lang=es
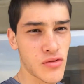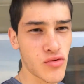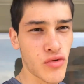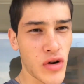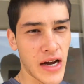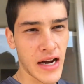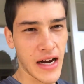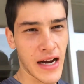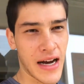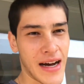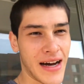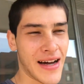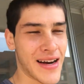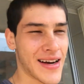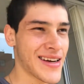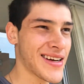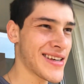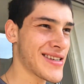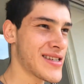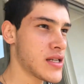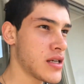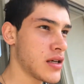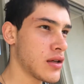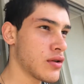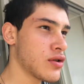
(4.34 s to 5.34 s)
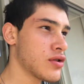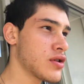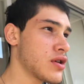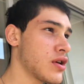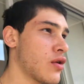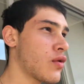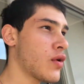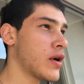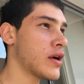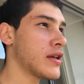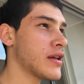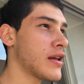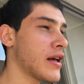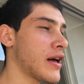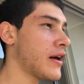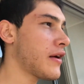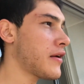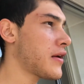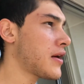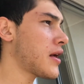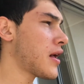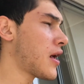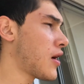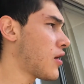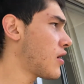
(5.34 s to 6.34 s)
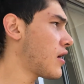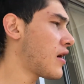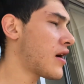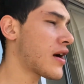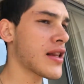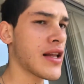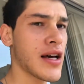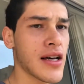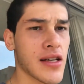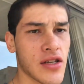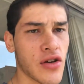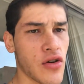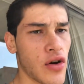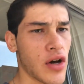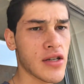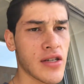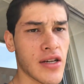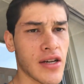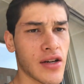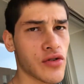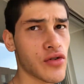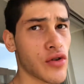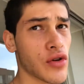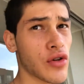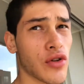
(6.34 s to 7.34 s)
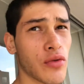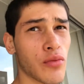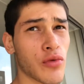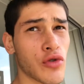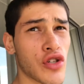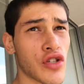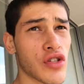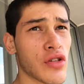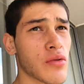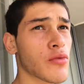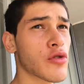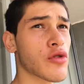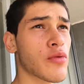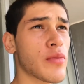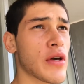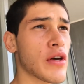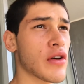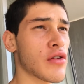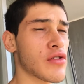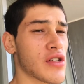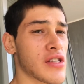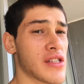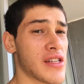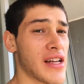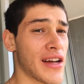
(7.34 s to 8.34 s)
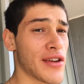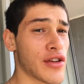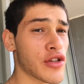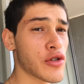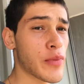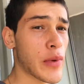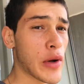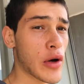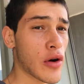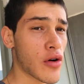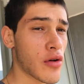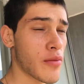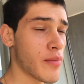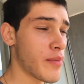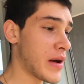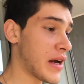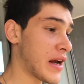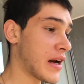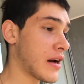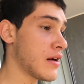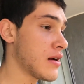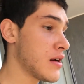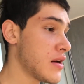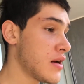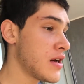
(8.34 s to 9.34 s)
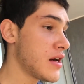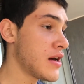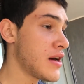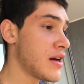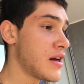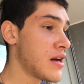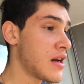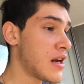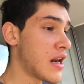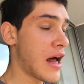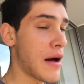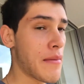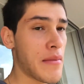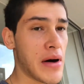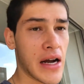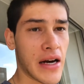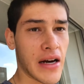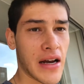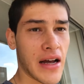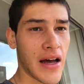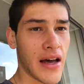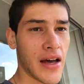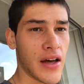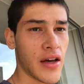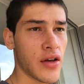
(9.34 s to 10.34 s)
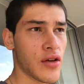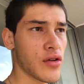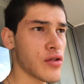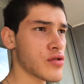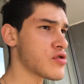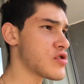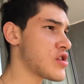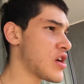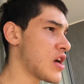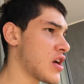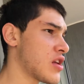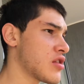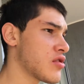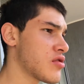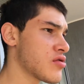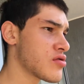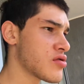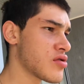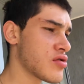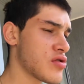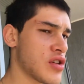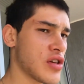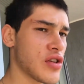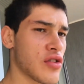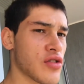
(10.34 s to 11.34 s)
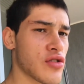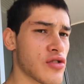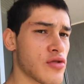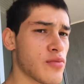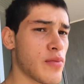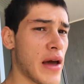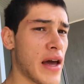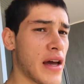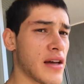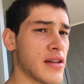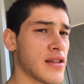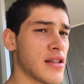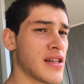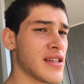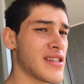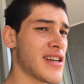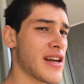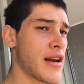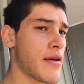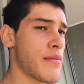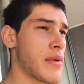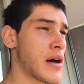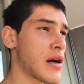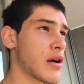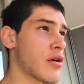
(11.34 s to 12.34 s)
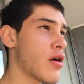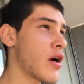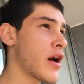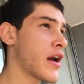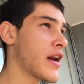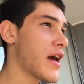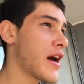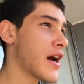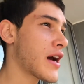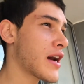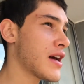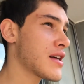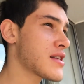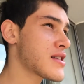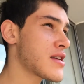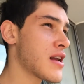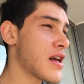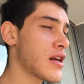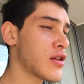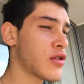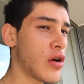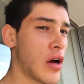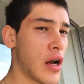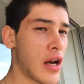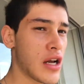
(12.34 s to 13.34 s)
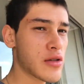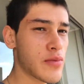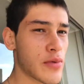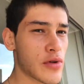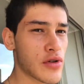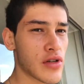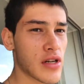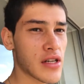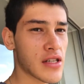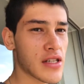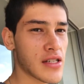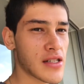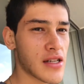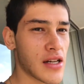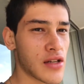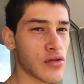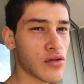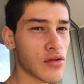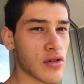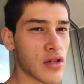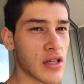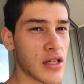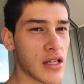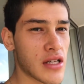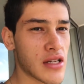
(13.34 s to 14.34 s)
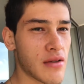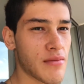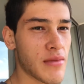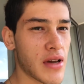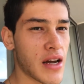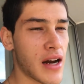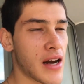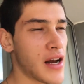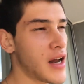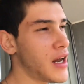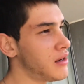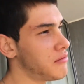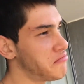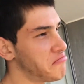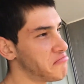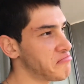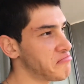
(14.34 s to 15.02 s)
una carga 150 de video, la verdad es que voy a seguir subiendo muchísimos videos este año, espero romper la marca de 200, 220, sin embargo quería agradecerle a todas las personas que están suscritas a mi canal,